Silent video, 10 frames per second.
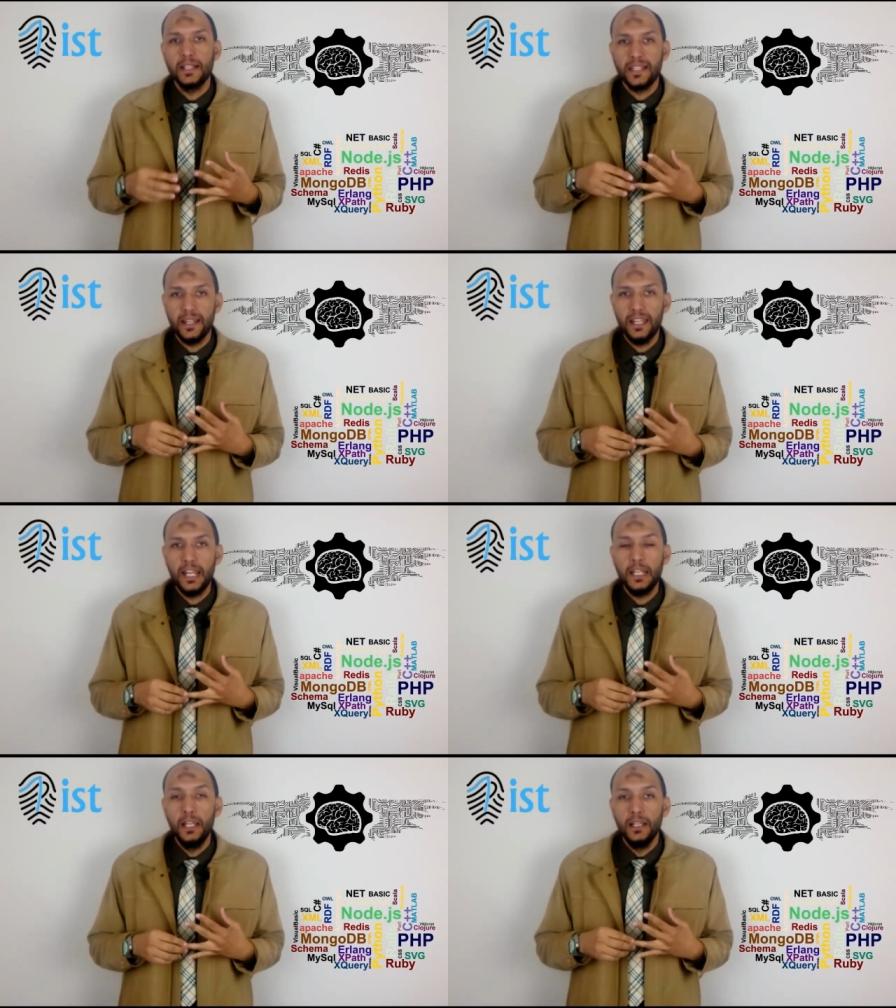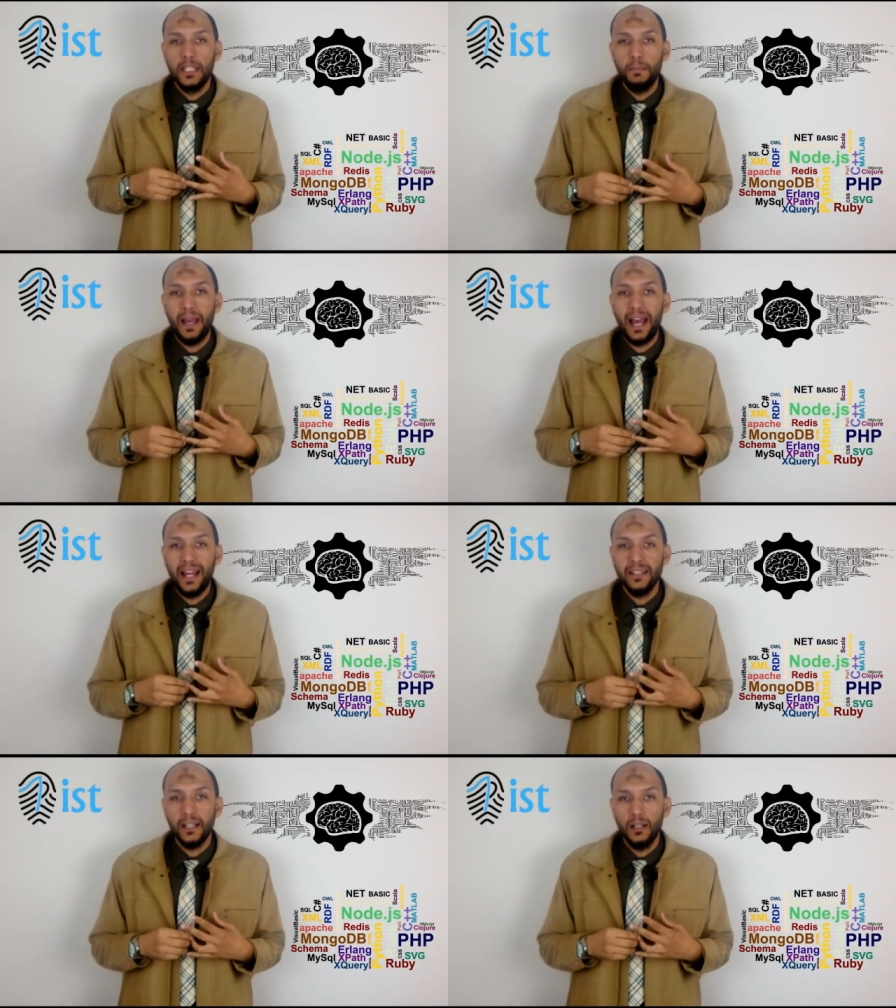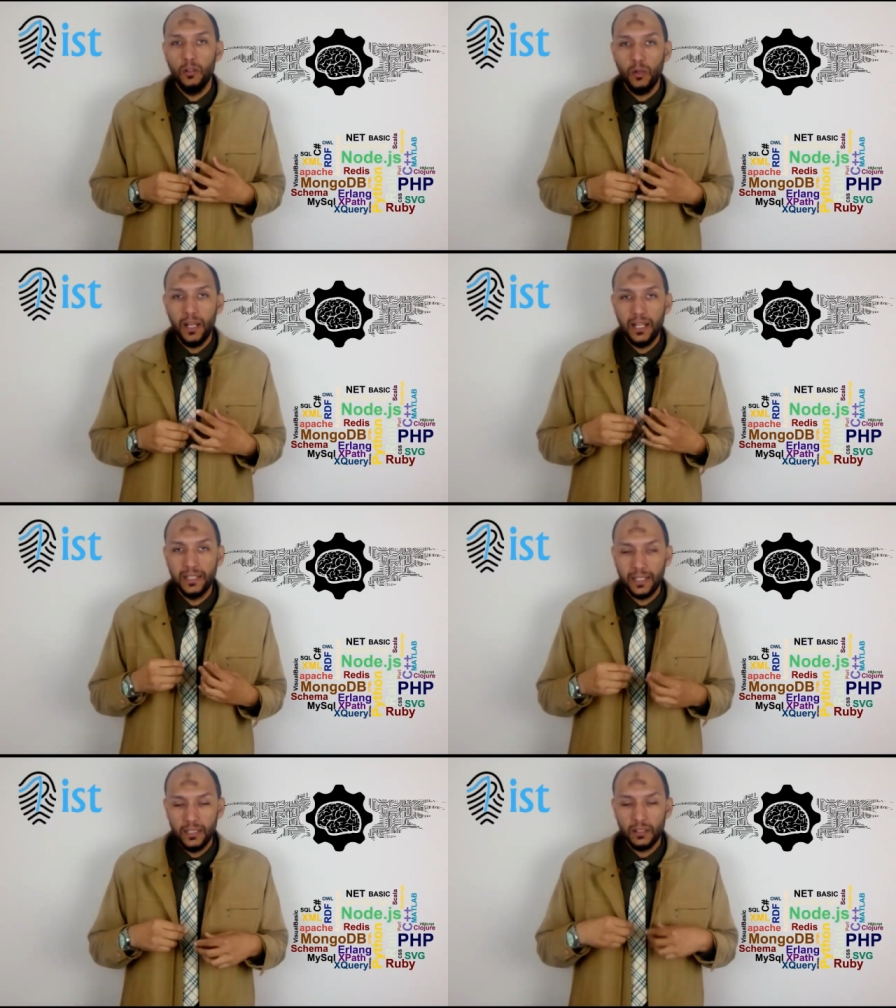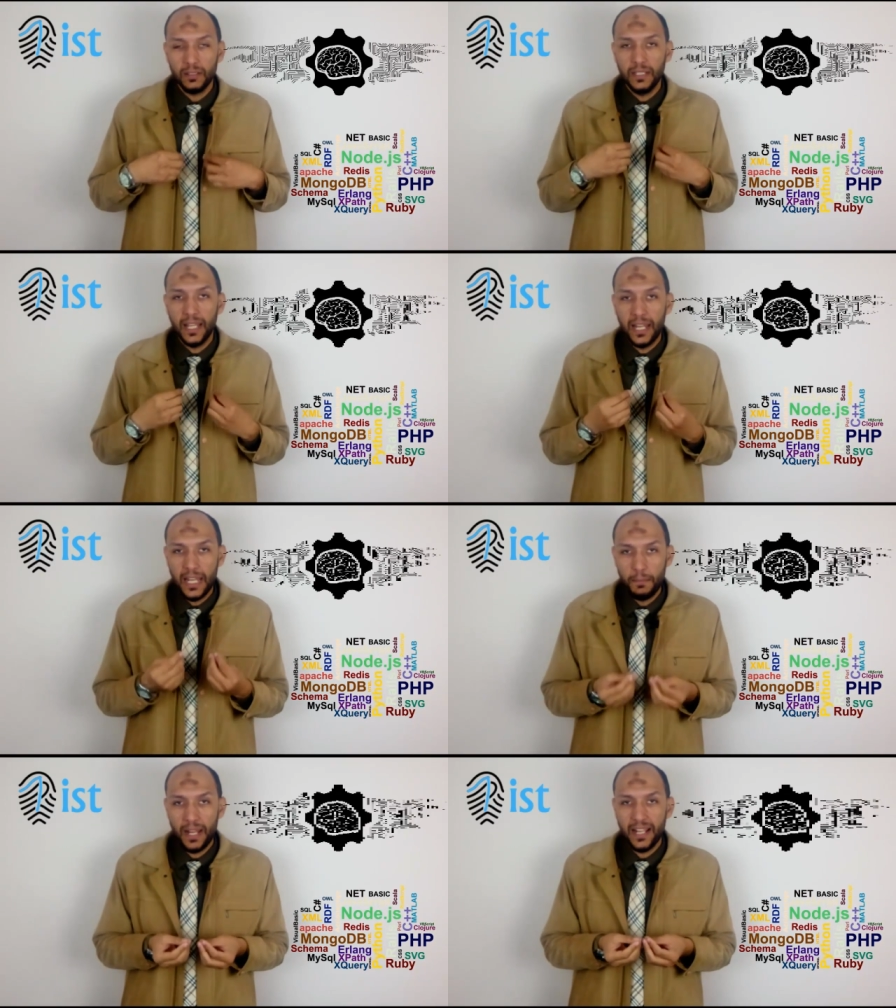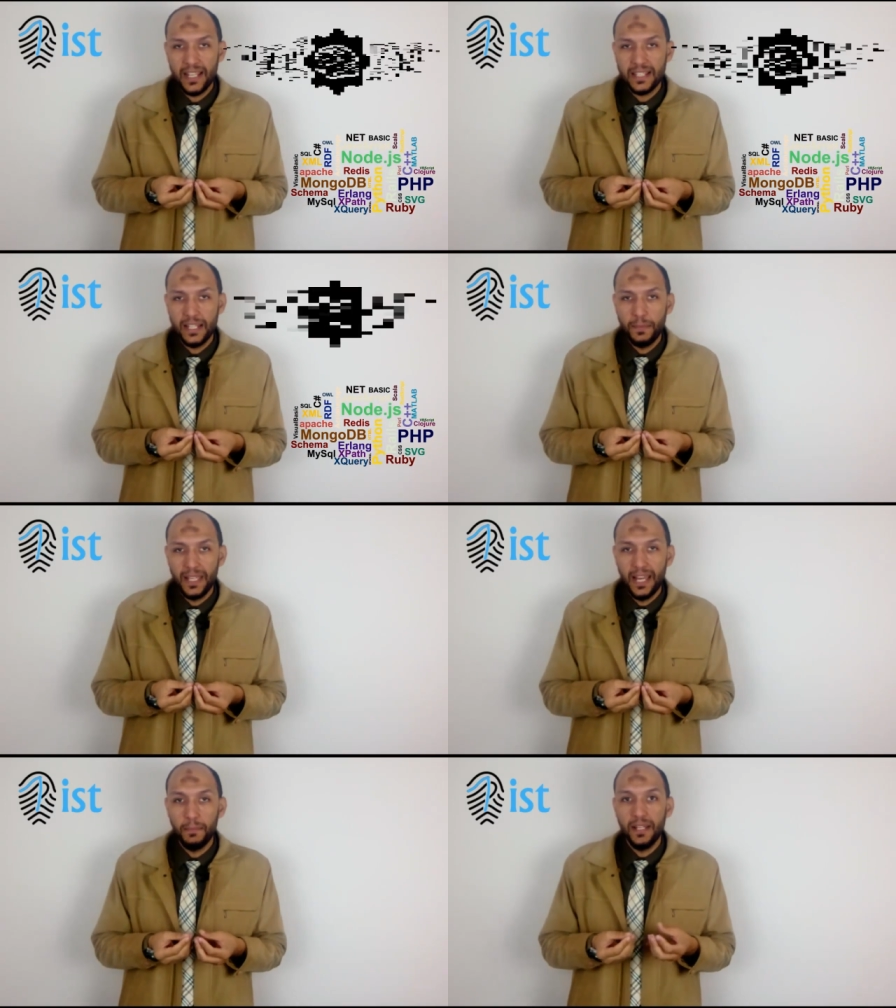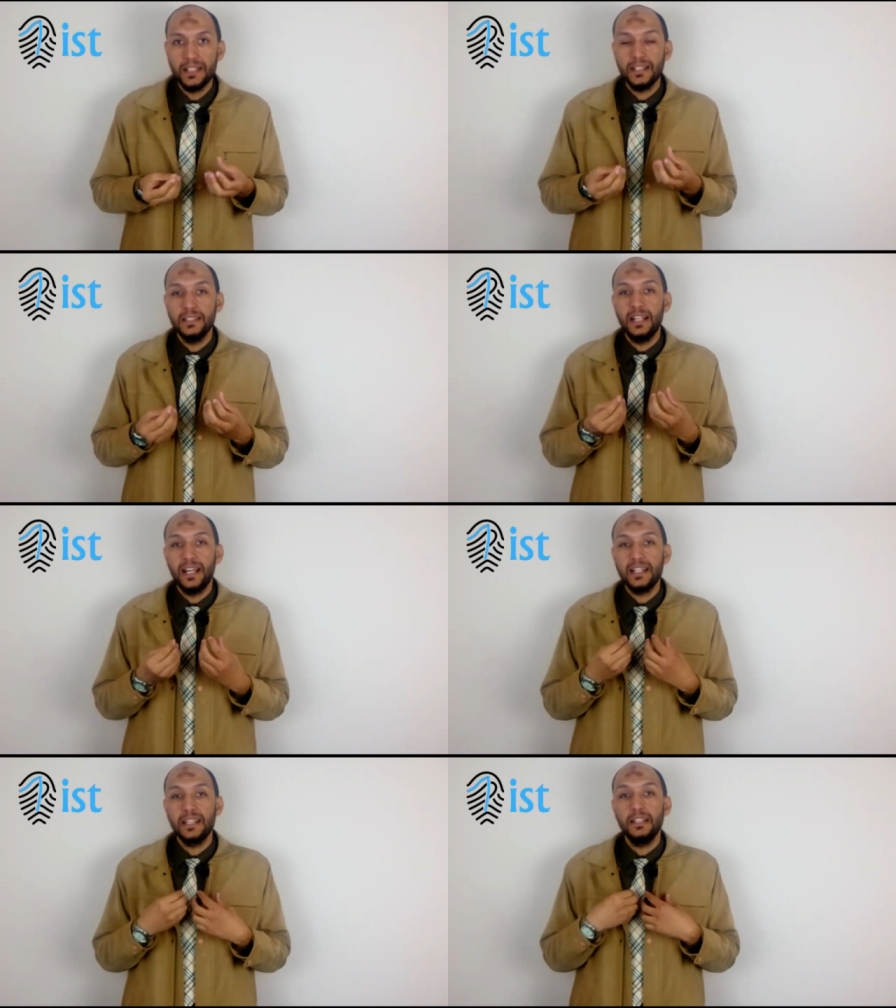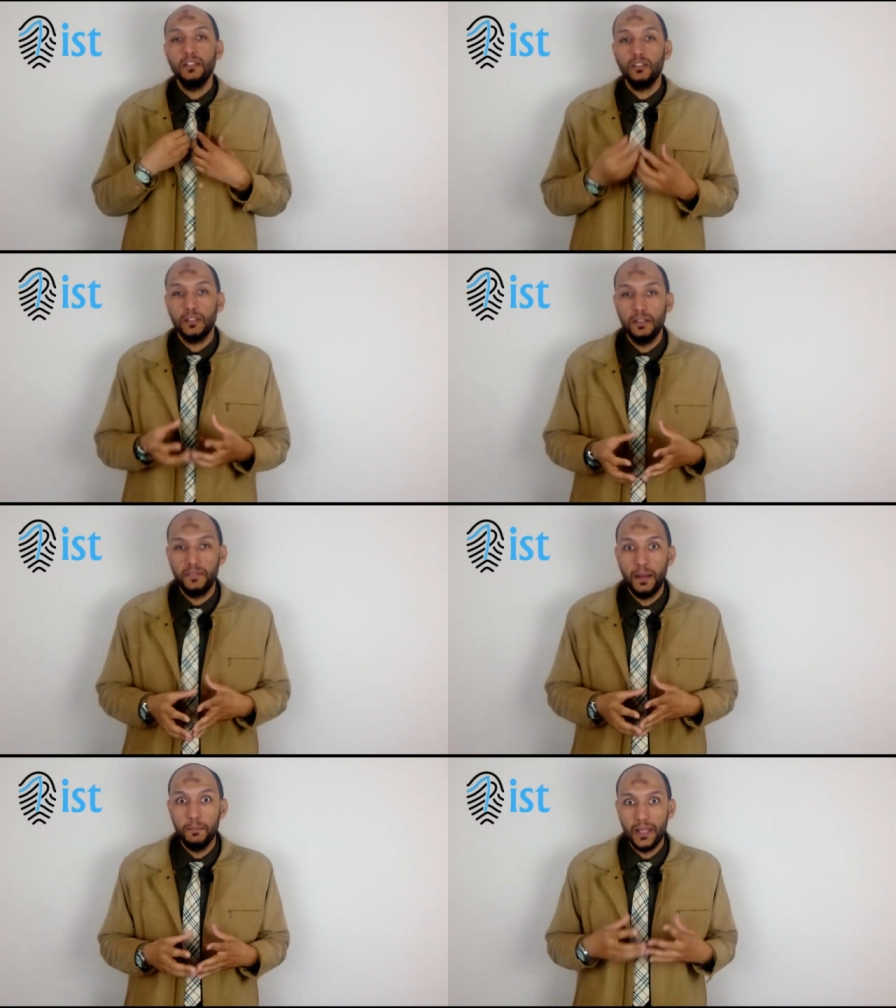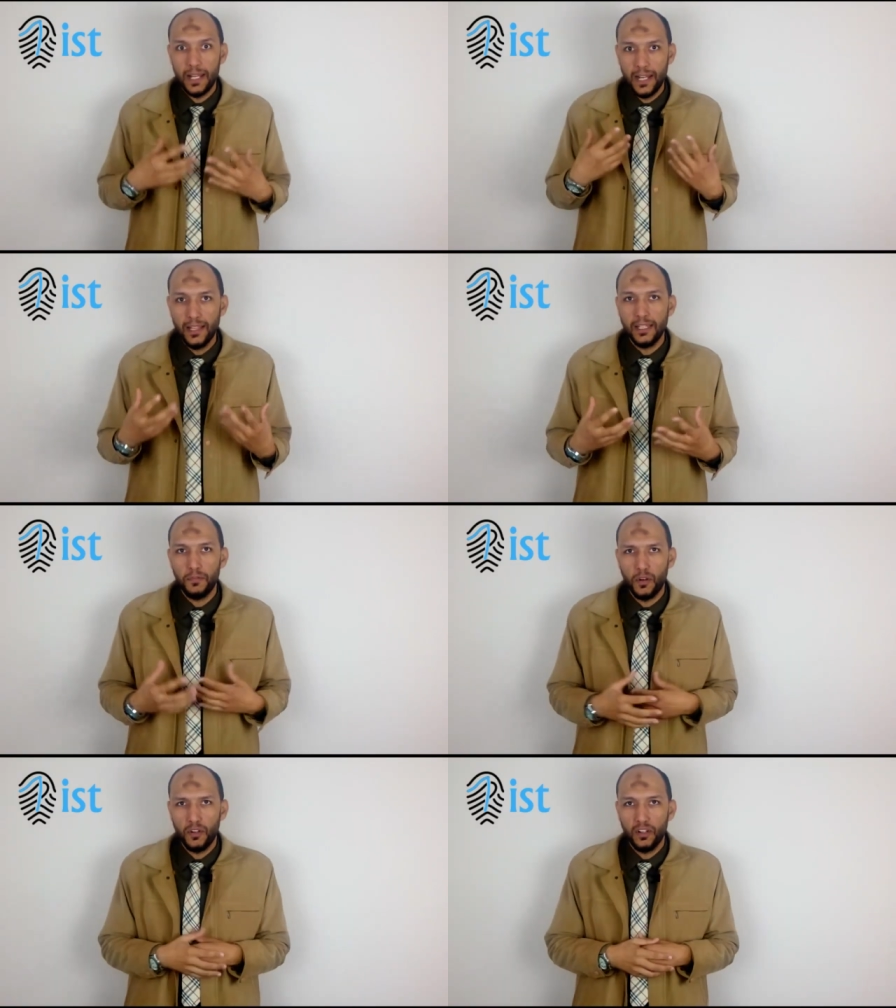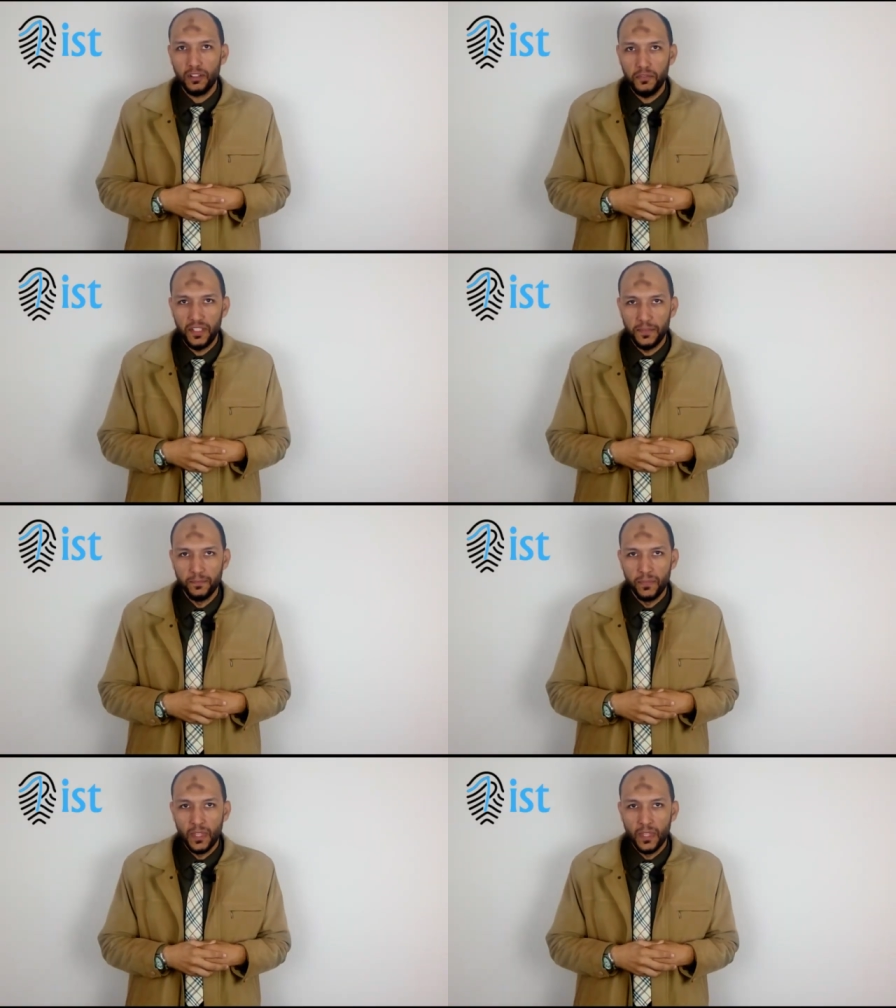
ثانيا تبقى عندك اللغه اللي تقدر تكلم الاجهزه دي بيها بحيث ان الاجهزه دي تقدر تفهم اللي انت فكرت فيه